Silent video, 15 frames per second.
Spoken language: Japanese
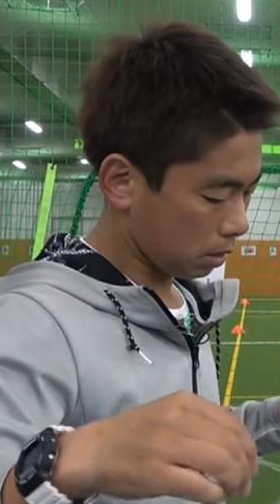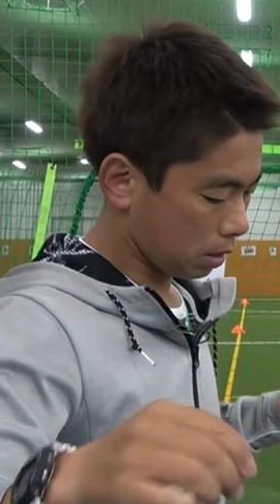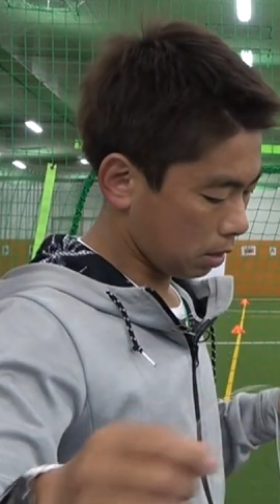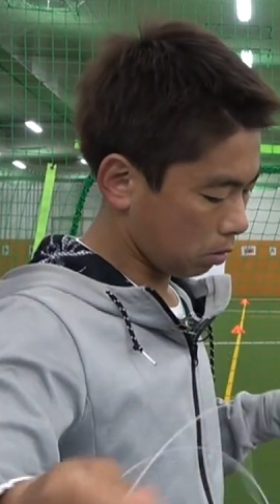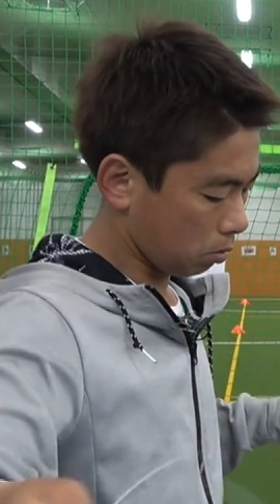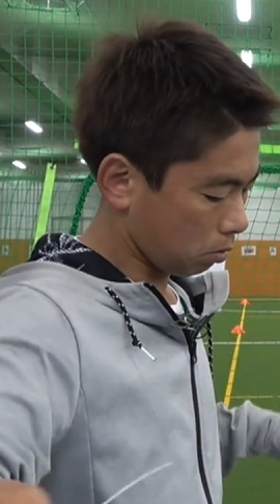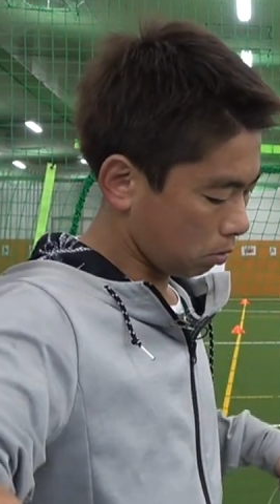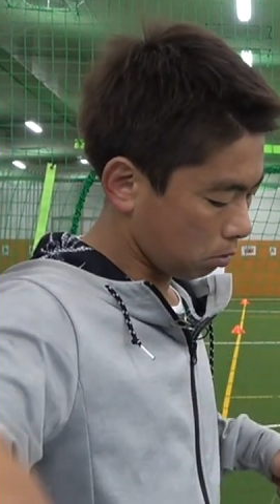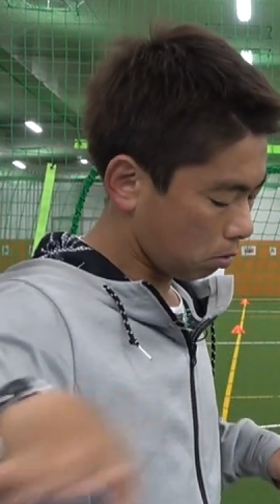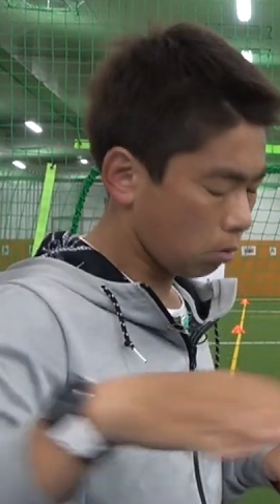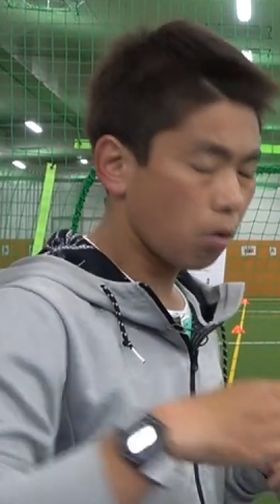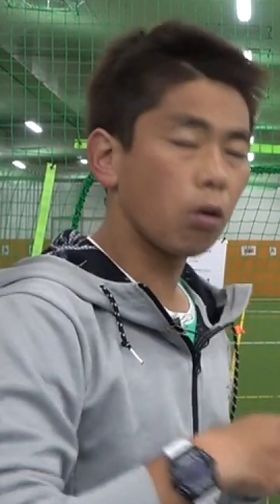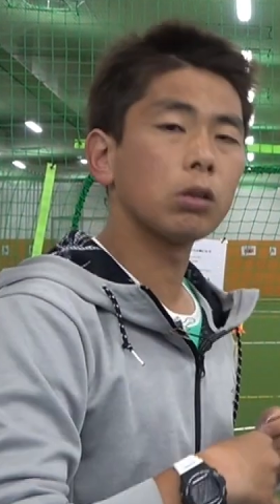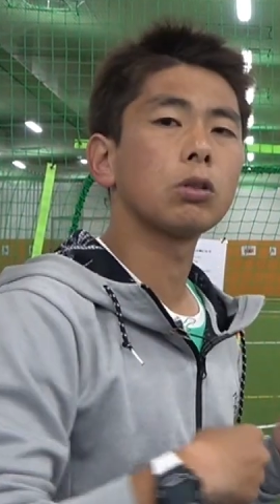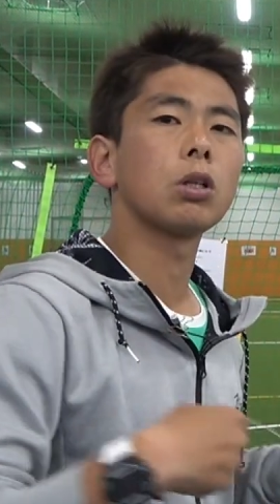あの
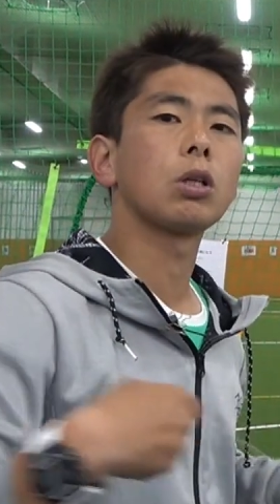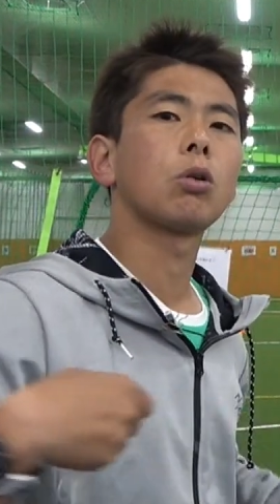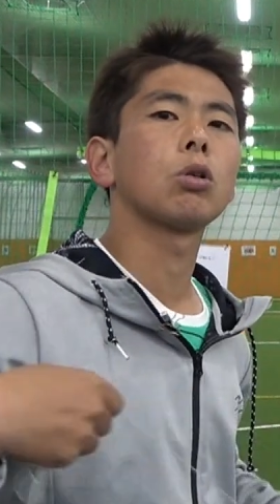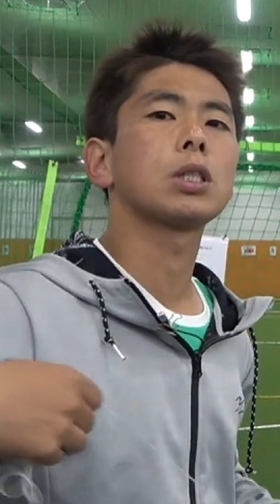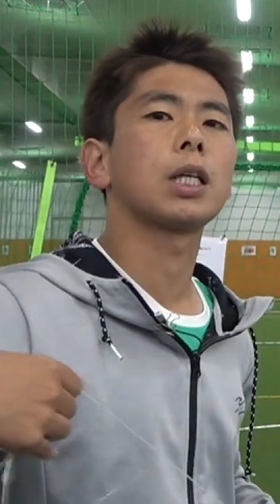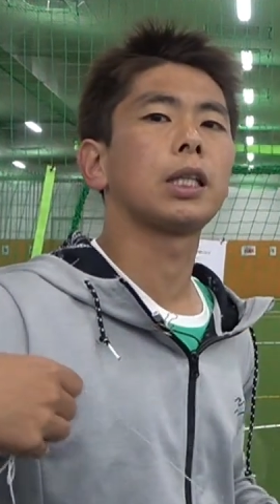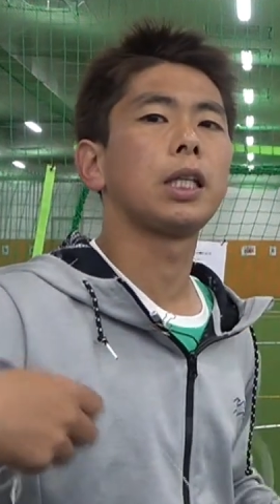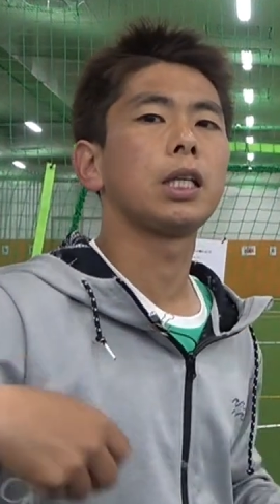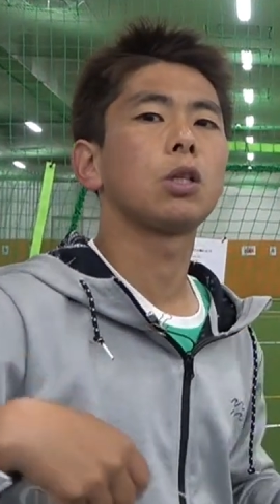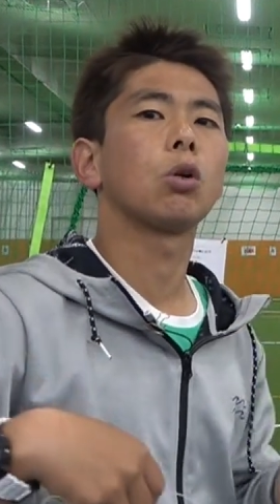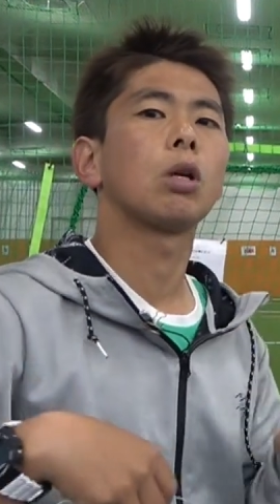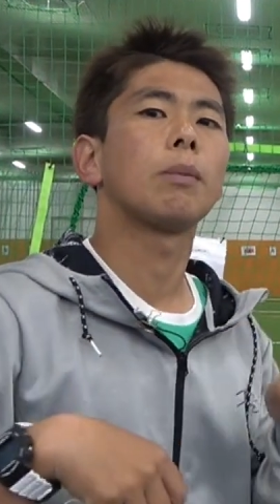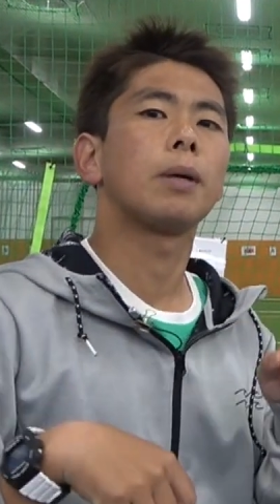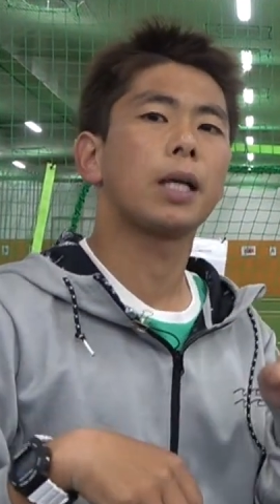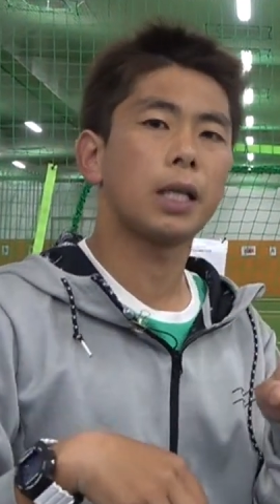本当にコーチが適当
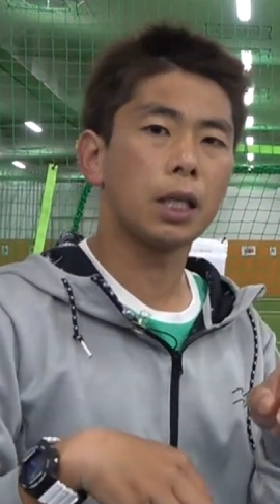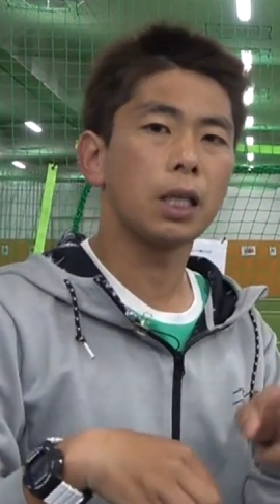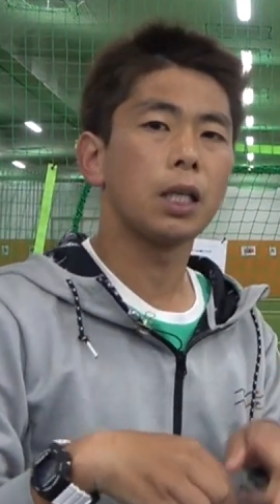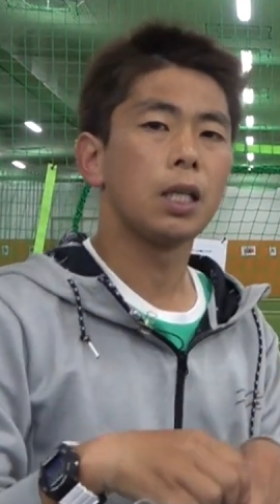な場合